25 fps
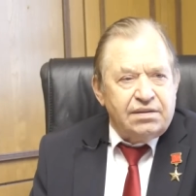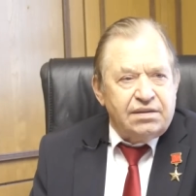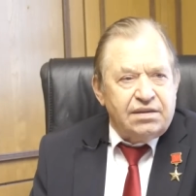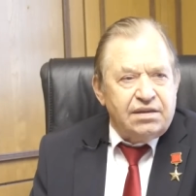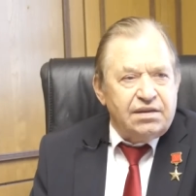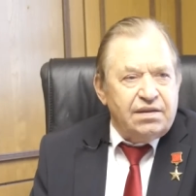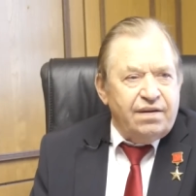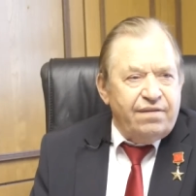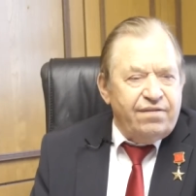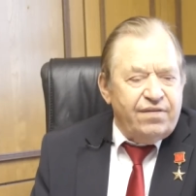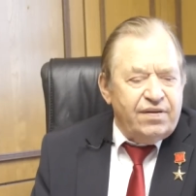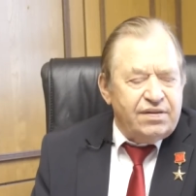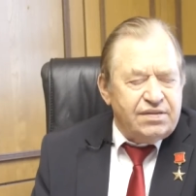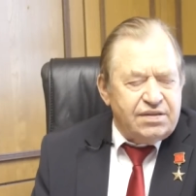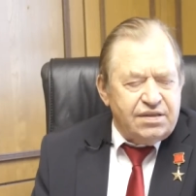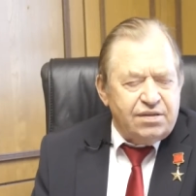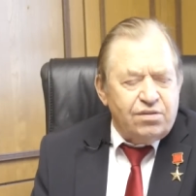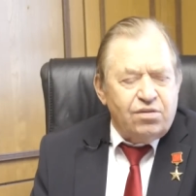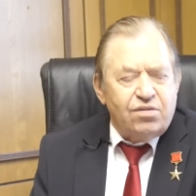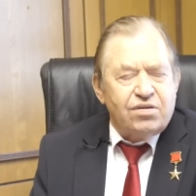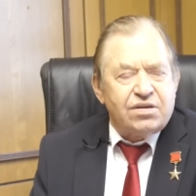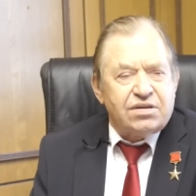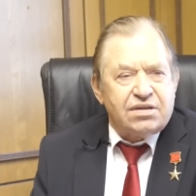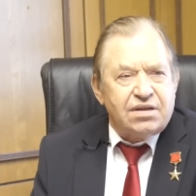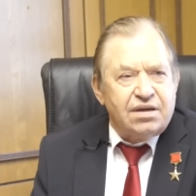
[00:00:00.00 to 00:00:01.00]

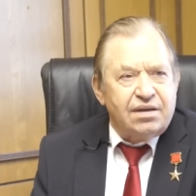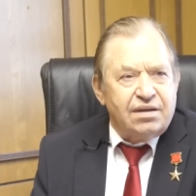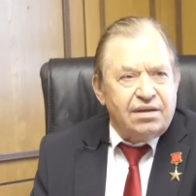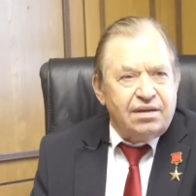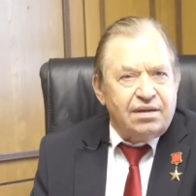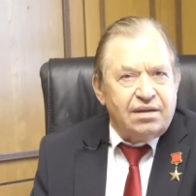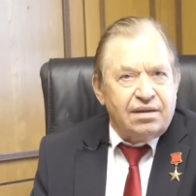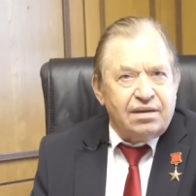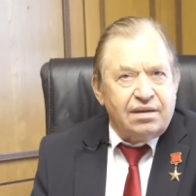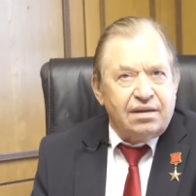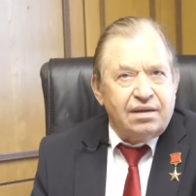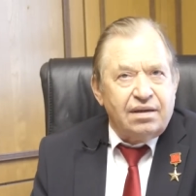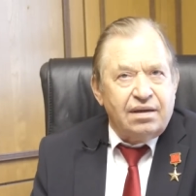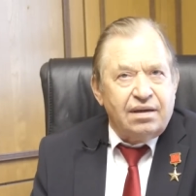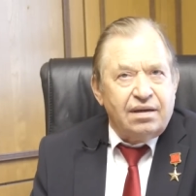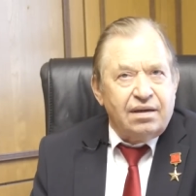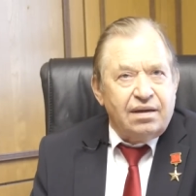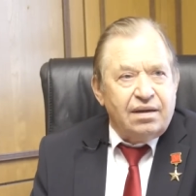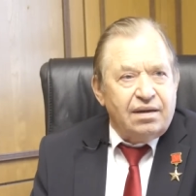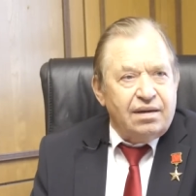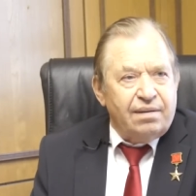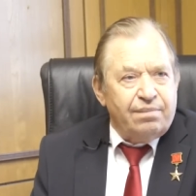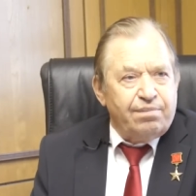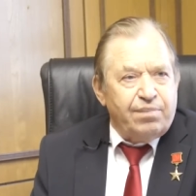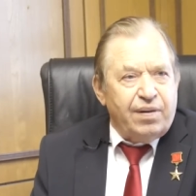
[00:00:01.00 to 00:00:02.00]
телевизионные
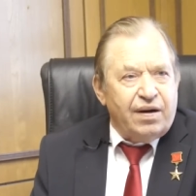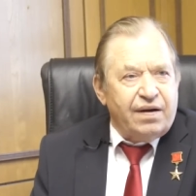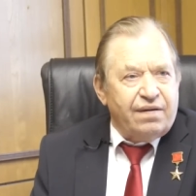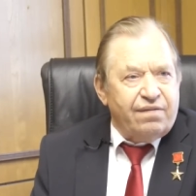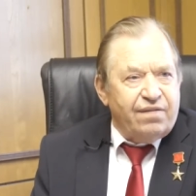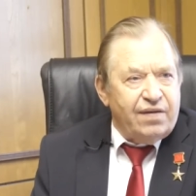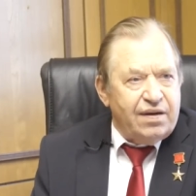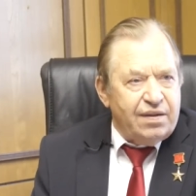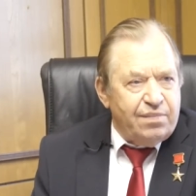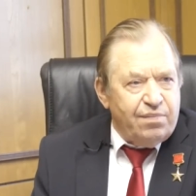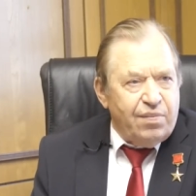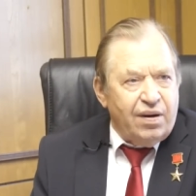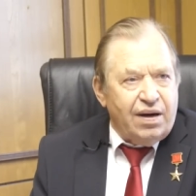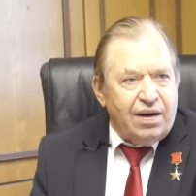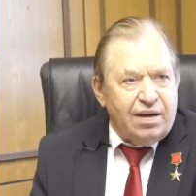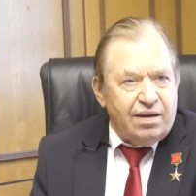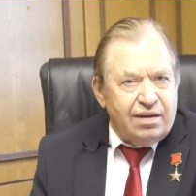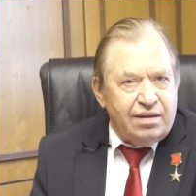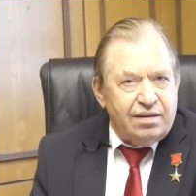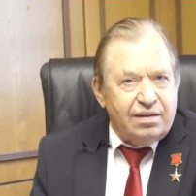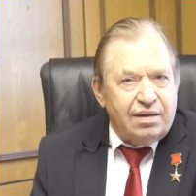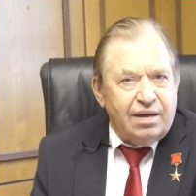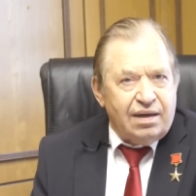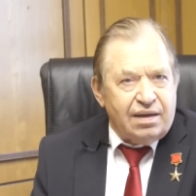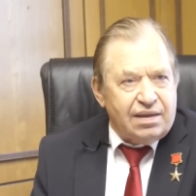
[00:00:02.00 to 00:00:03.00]

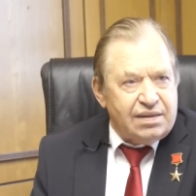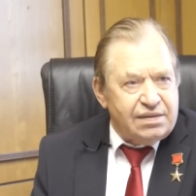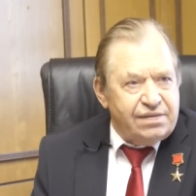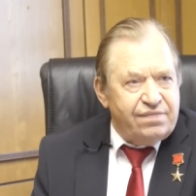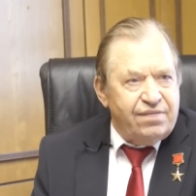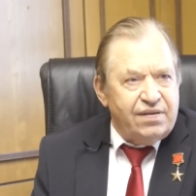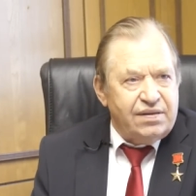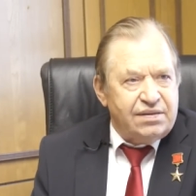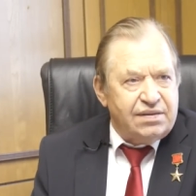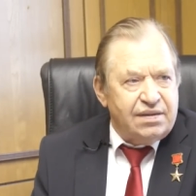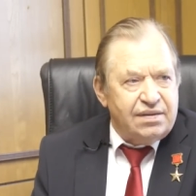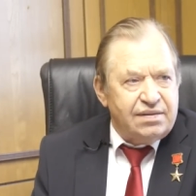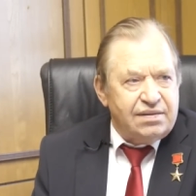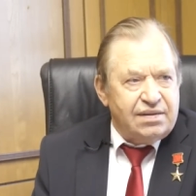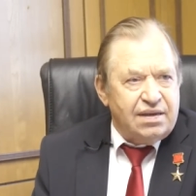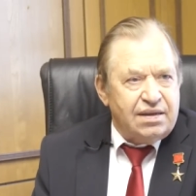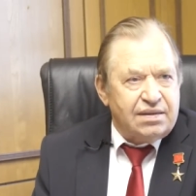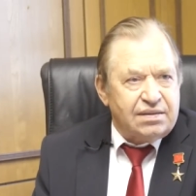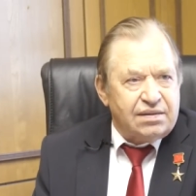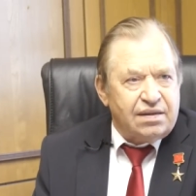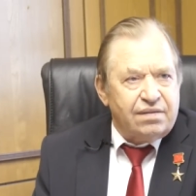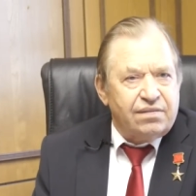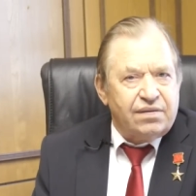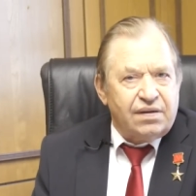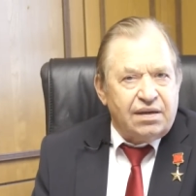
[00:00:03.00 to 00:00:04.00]
похвальба о развитии
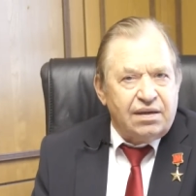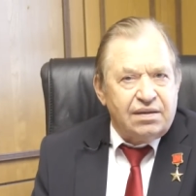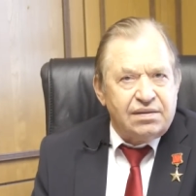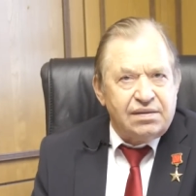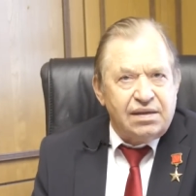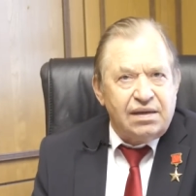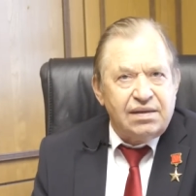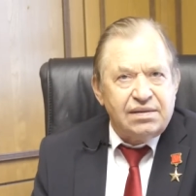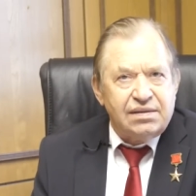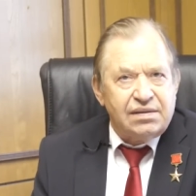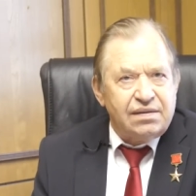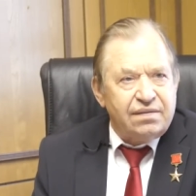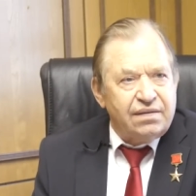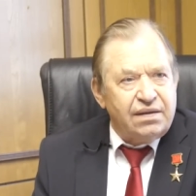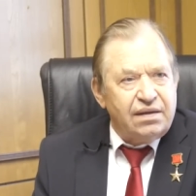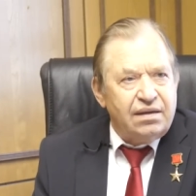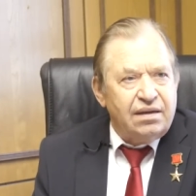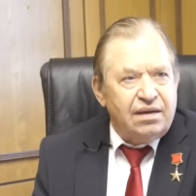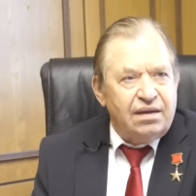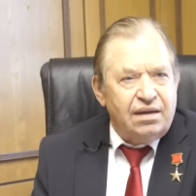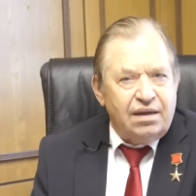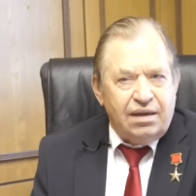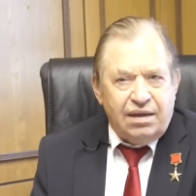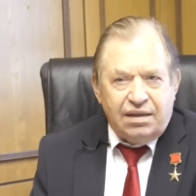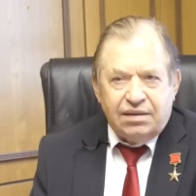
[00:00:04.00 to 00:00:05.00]
сельского хозяйства –
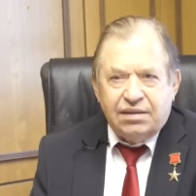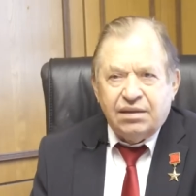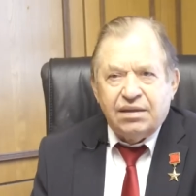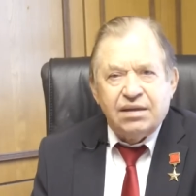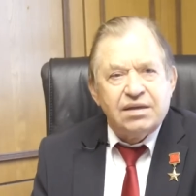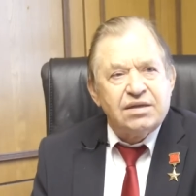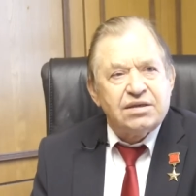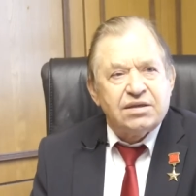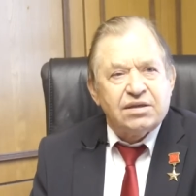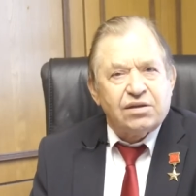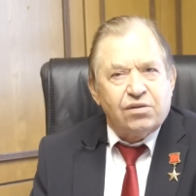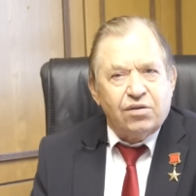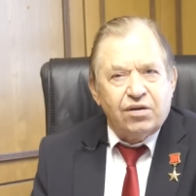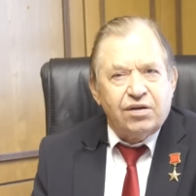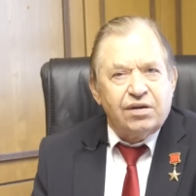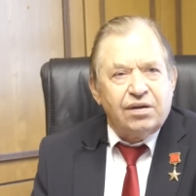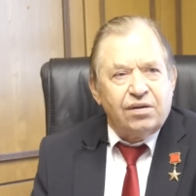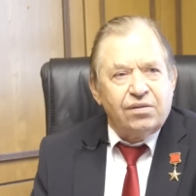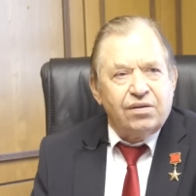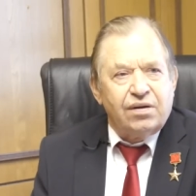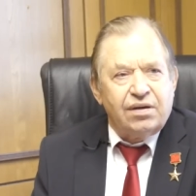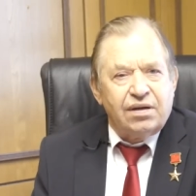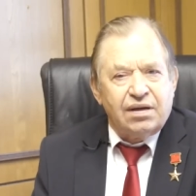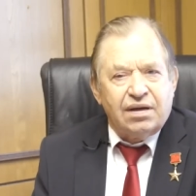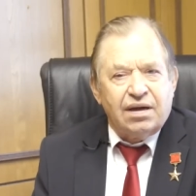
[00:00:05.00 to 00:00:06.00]
это не что
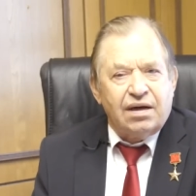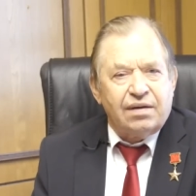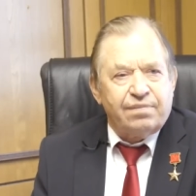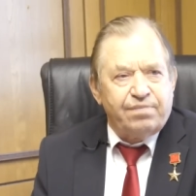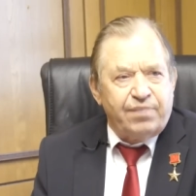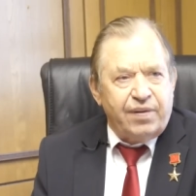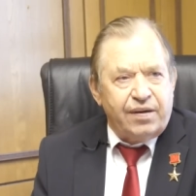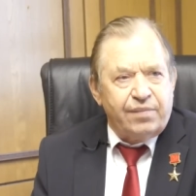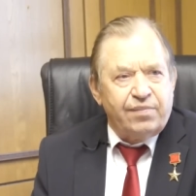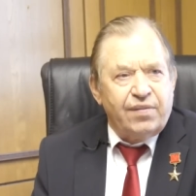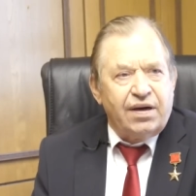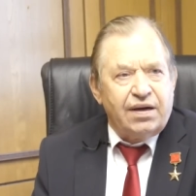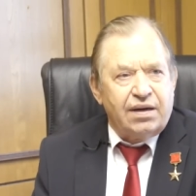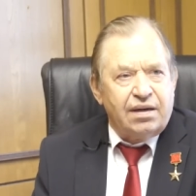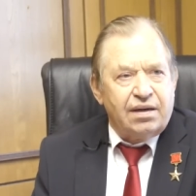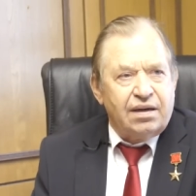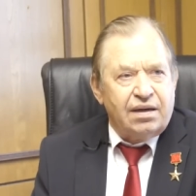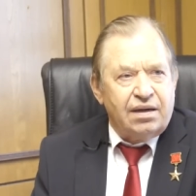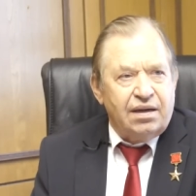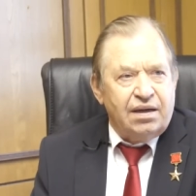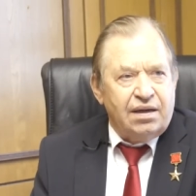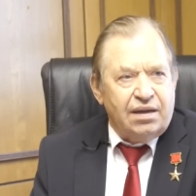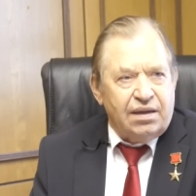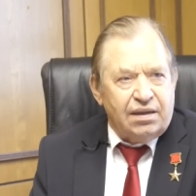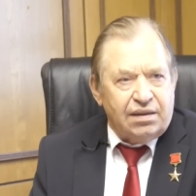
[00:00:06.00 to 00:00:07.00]
иное, как
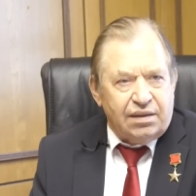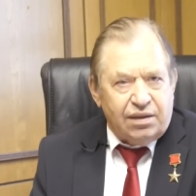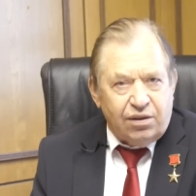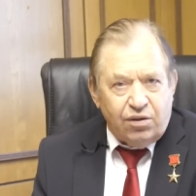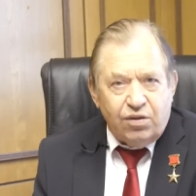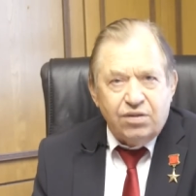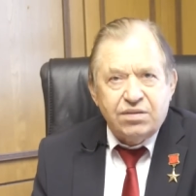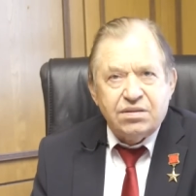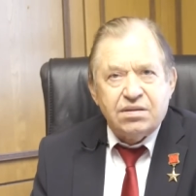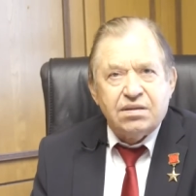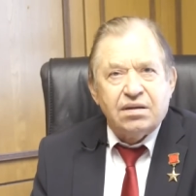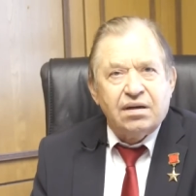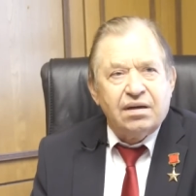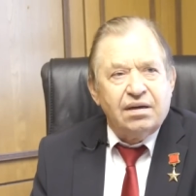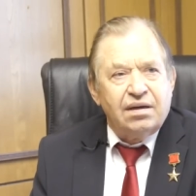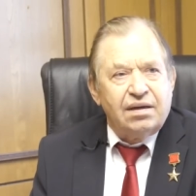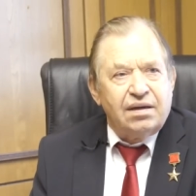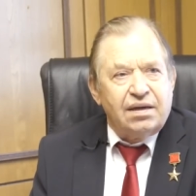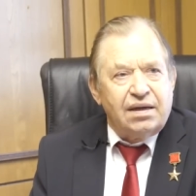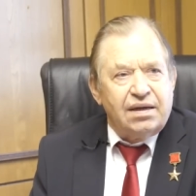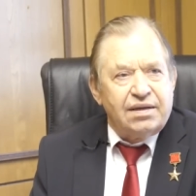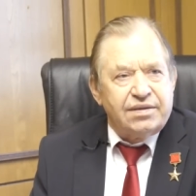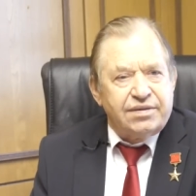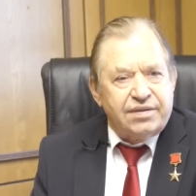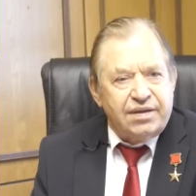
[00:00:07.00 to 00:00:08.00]
прямая ложь
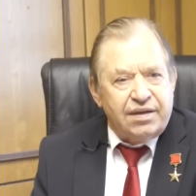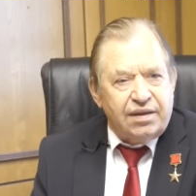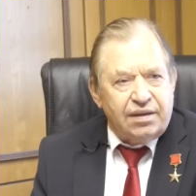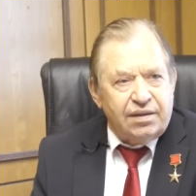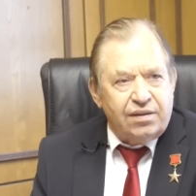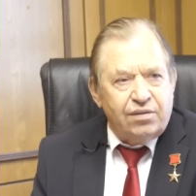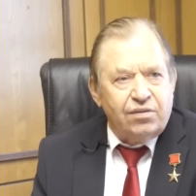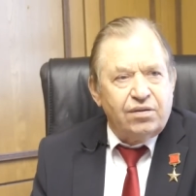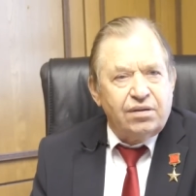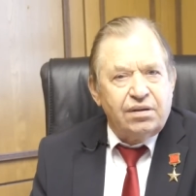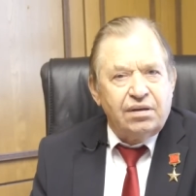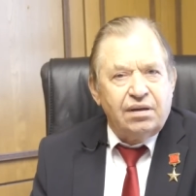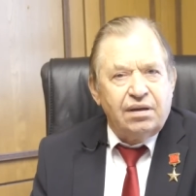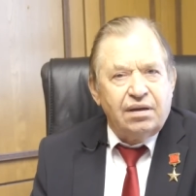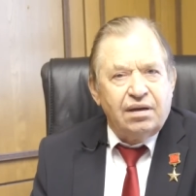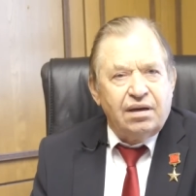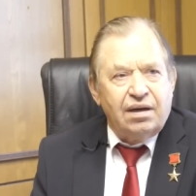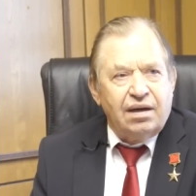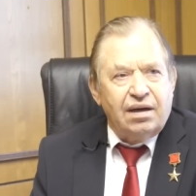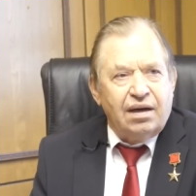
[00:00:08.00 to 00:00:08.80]
и очередной